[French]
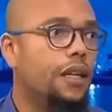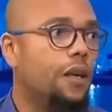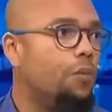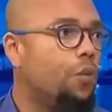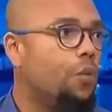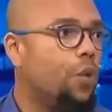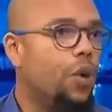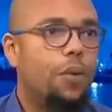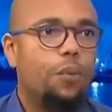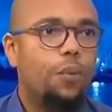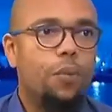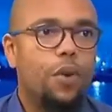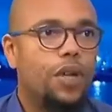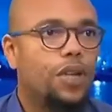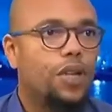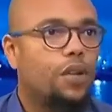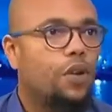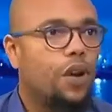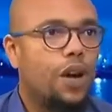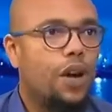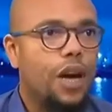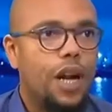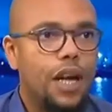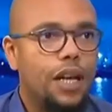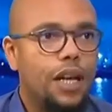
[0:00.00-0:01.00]
Peu importe
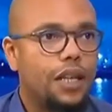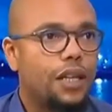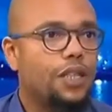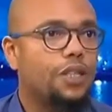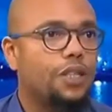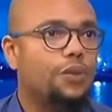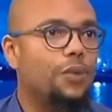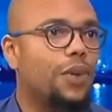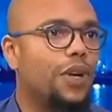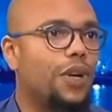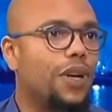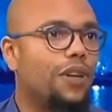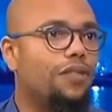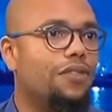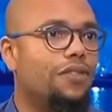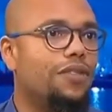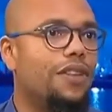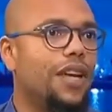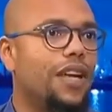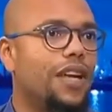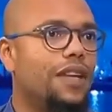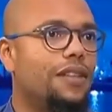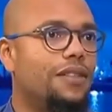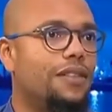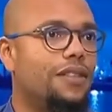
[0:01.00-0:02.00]
l'heure à laquelle je me
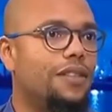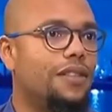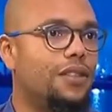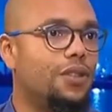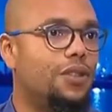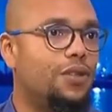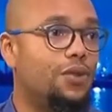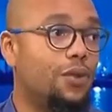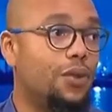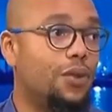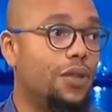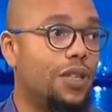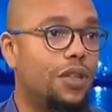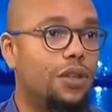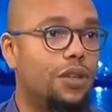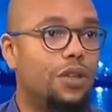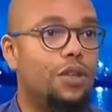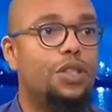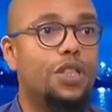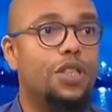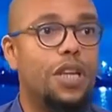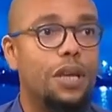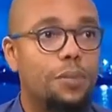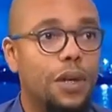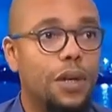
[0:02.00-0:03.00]
réveille, c'est des journées que
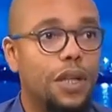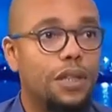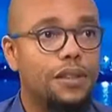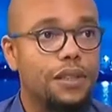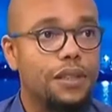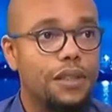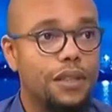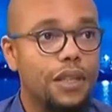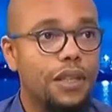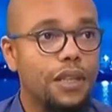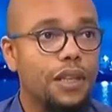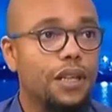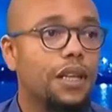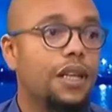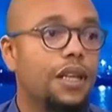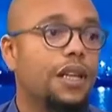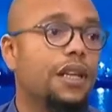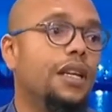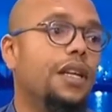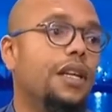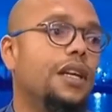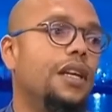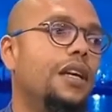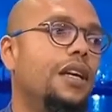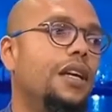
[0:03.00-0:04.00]
j'apprécie.
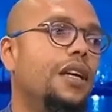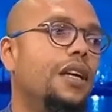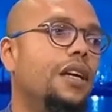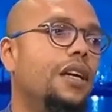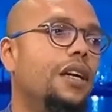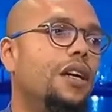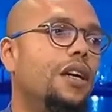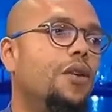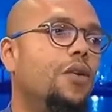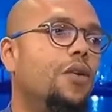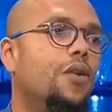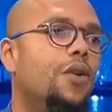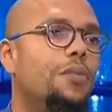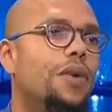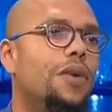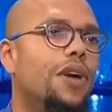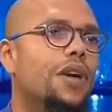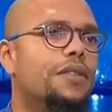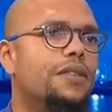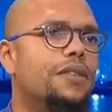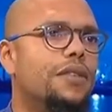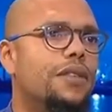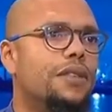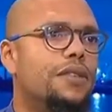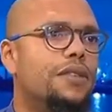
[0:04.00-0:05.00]
Et remercier, euh,
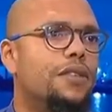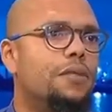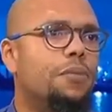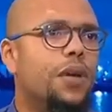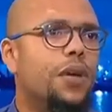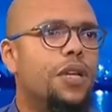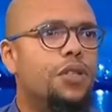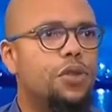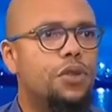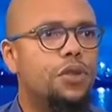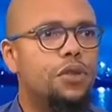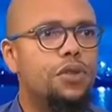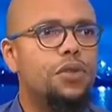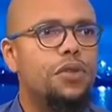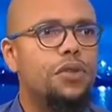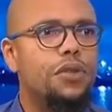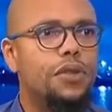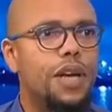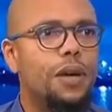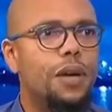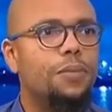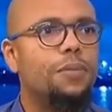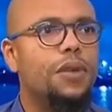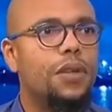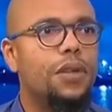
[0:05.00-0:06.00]
remercier, c'est pas juste une
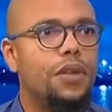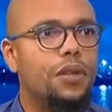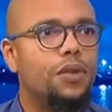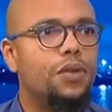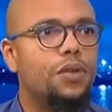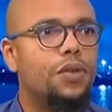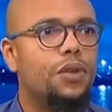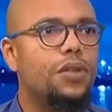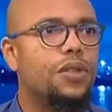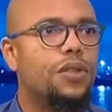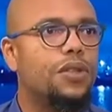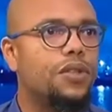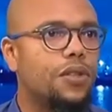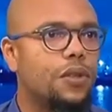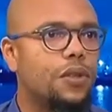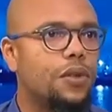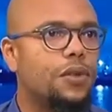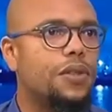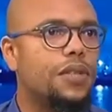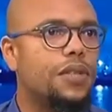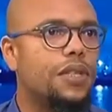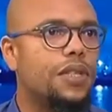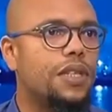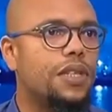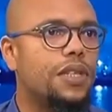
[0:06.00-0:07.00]
tape dans le dos, c'est
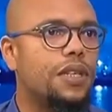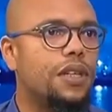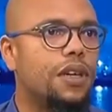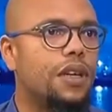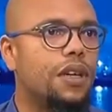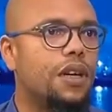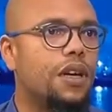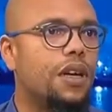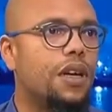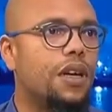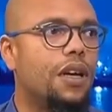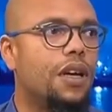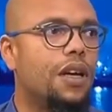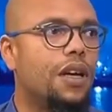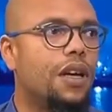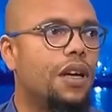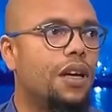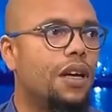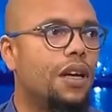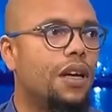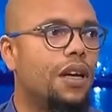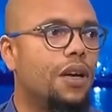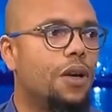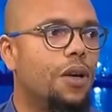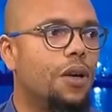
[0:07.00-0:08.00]
aussi
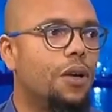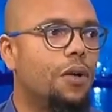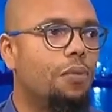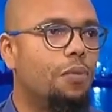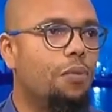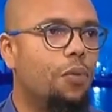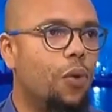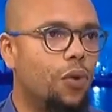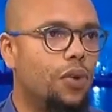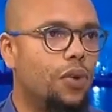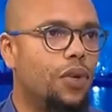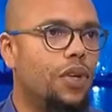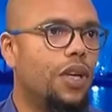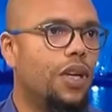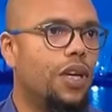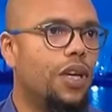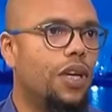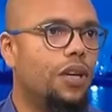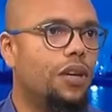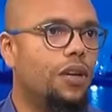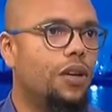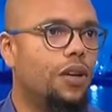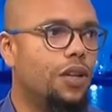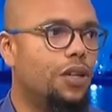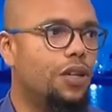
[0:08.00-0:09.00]
euh,
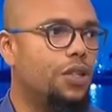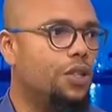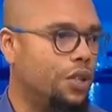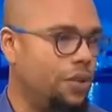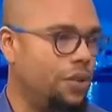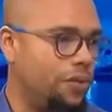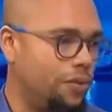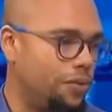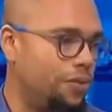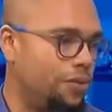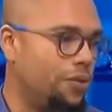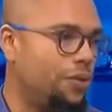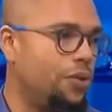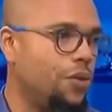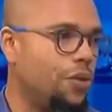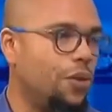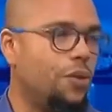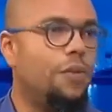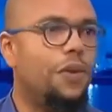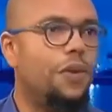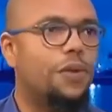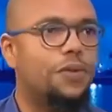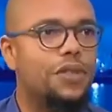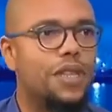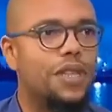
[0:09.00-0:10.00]
montrer que j'ai vu
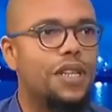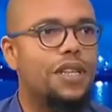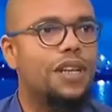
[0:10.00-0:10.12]
comment vous avez